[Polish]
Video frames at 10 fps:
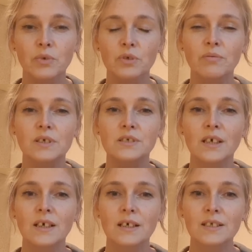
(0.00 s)
ponieważ
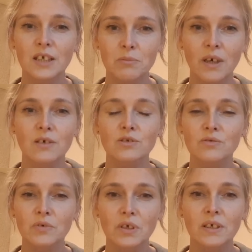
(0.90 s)
nie ma
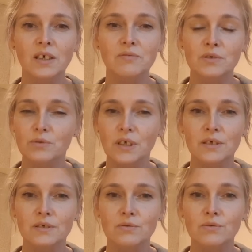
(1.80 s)
rozdwojenia w Jezusie
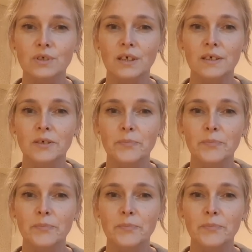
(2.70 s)
Chrystusie.